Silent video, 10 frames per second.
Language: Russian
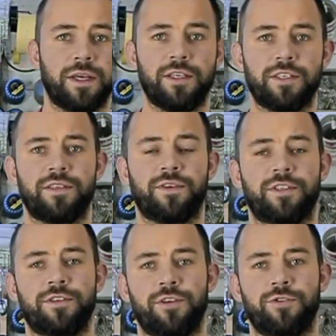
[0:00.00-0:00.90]
Если вас
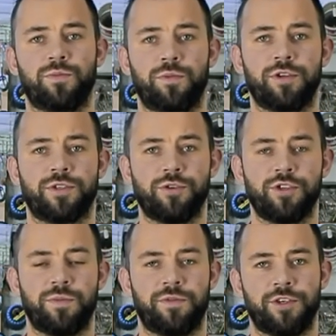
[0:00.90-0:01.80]
интересуют более
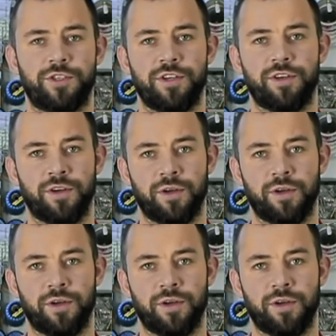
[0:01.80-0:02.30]
сложные повреждения,